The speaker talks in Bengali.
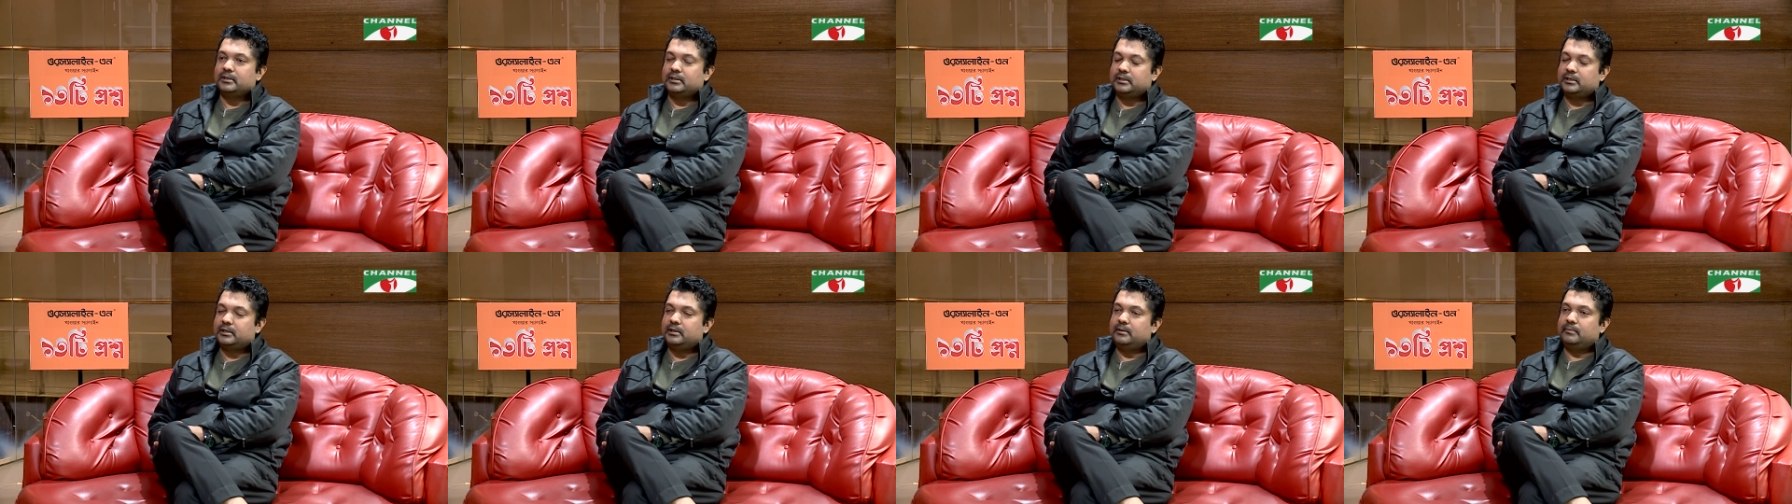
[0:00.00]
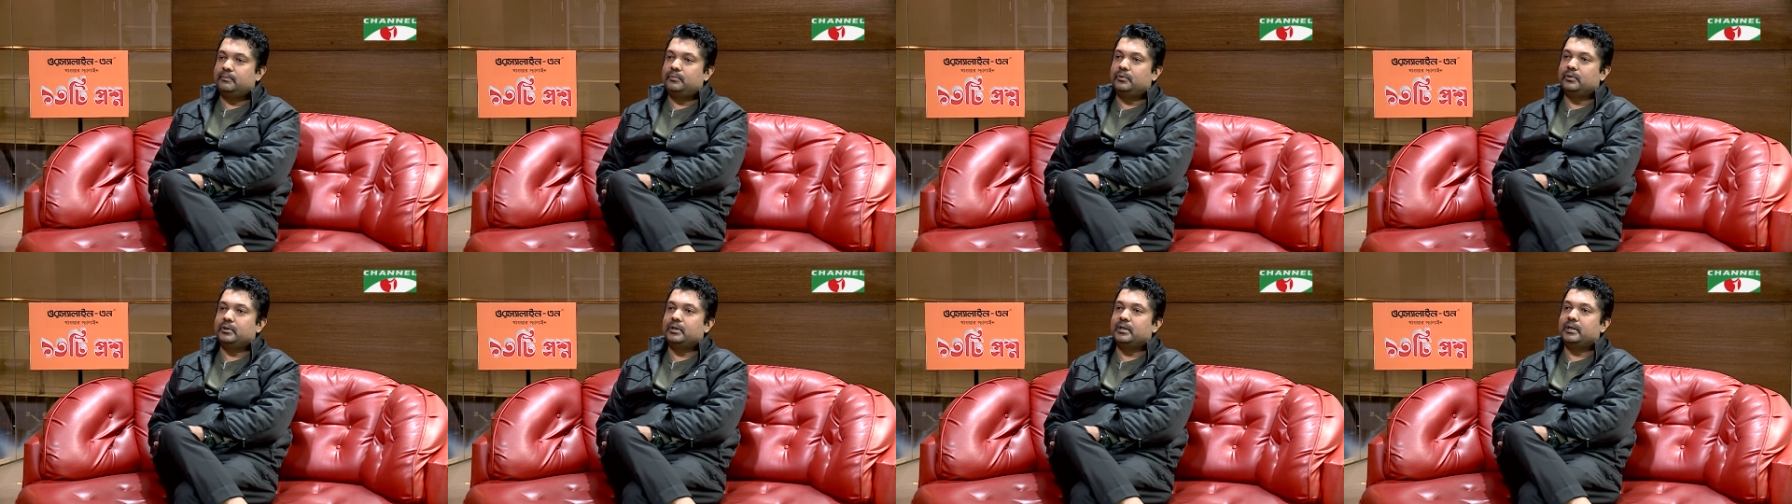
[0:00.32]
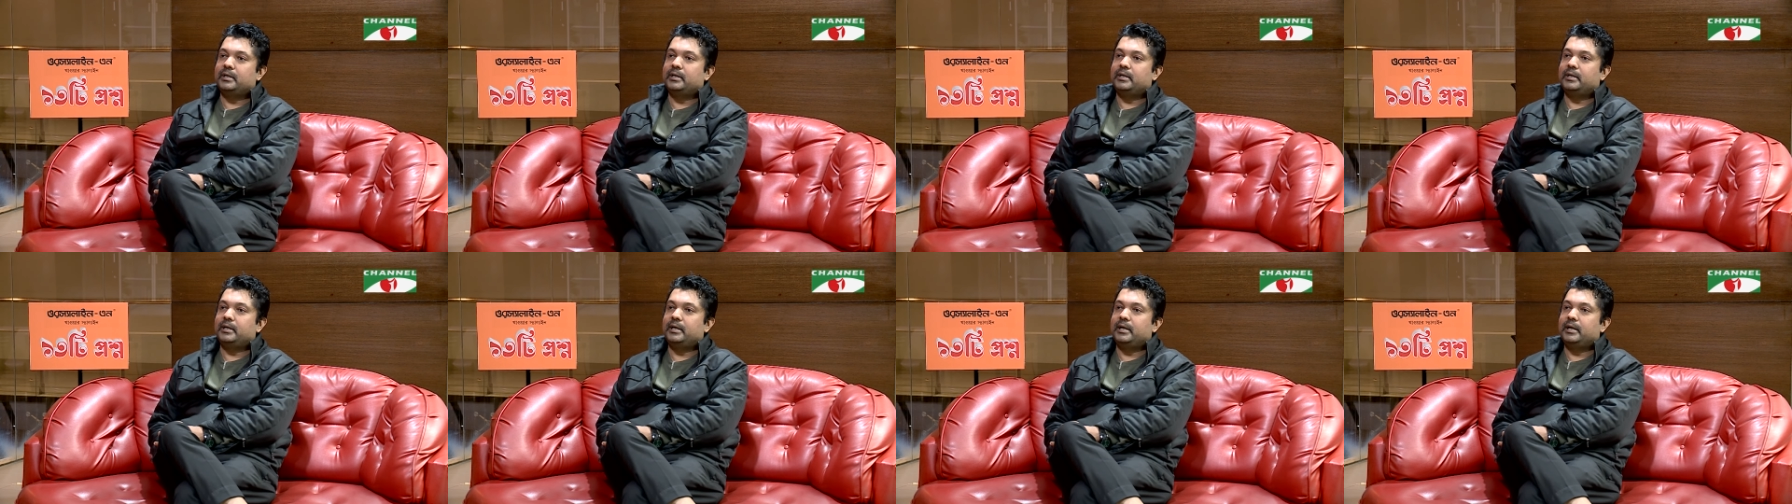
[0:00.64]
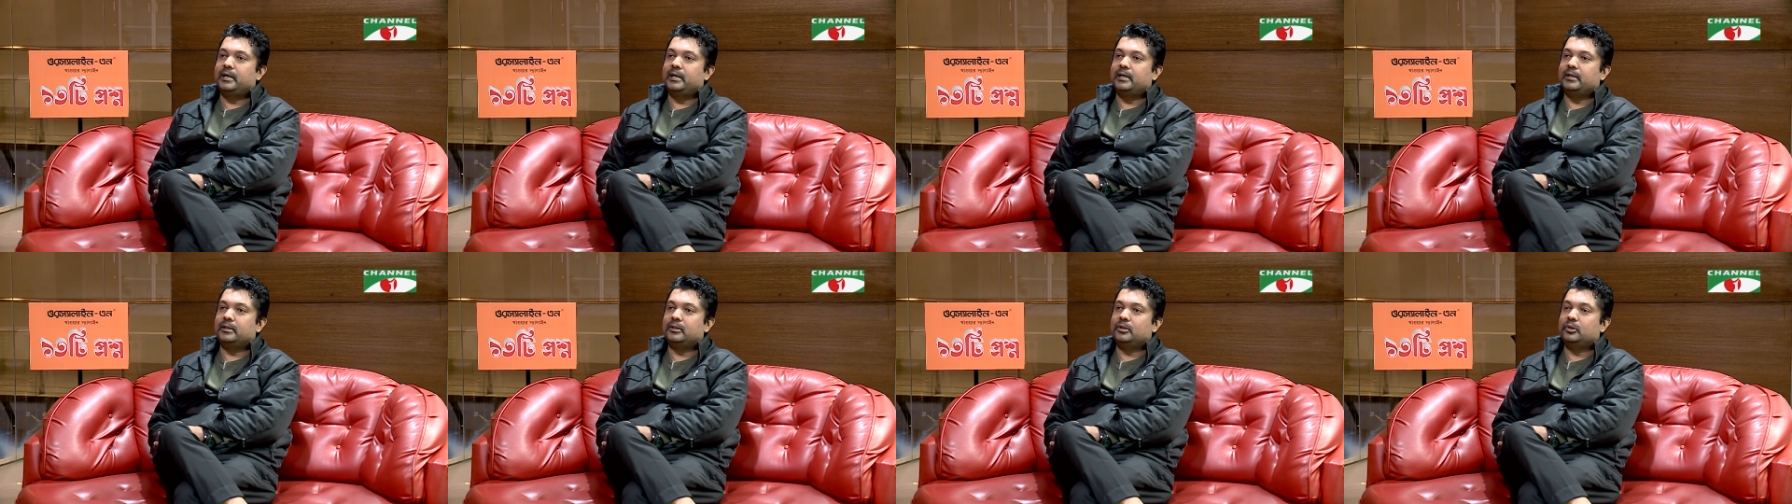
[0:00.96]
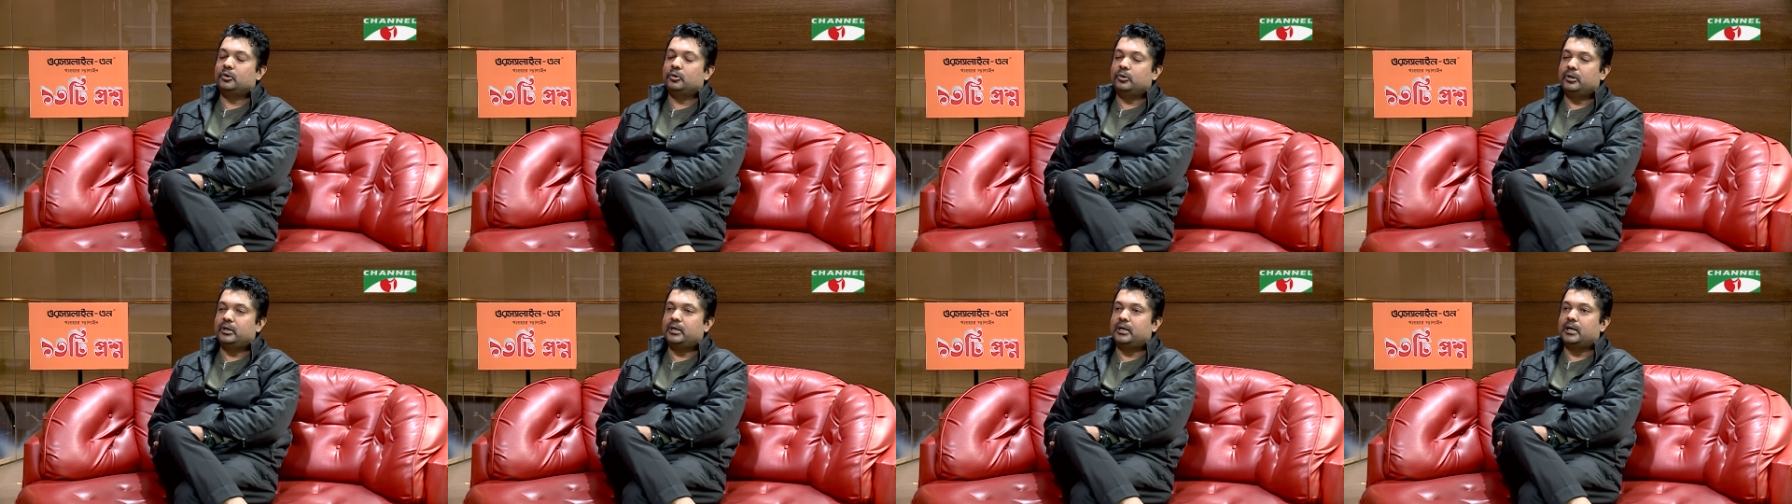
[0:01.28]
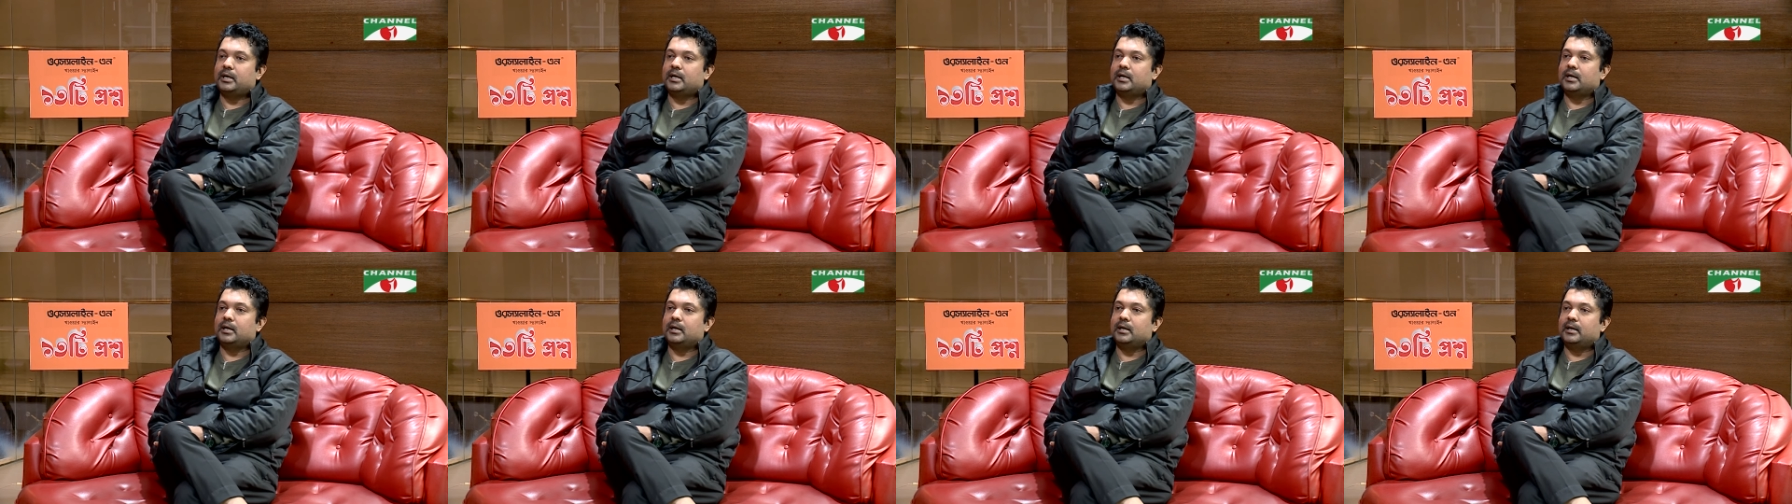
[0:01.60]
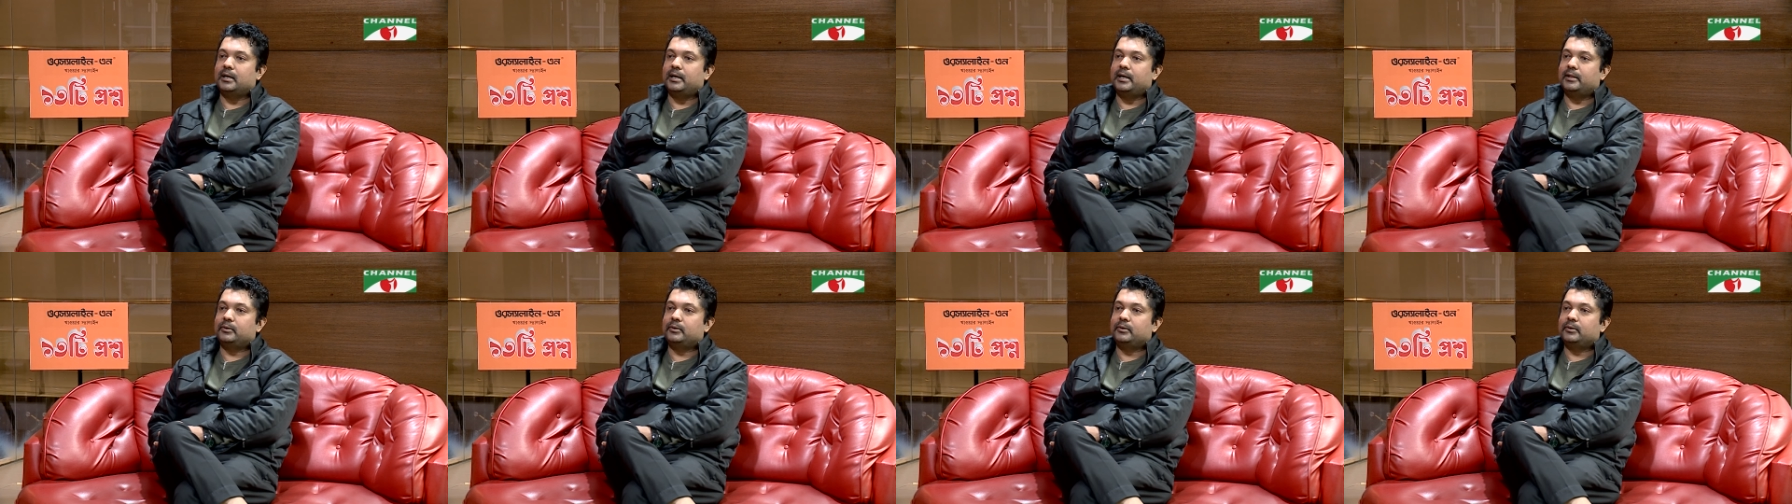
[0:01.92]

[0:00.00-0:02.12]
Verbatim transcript: শিল্পকে ধরে রাখা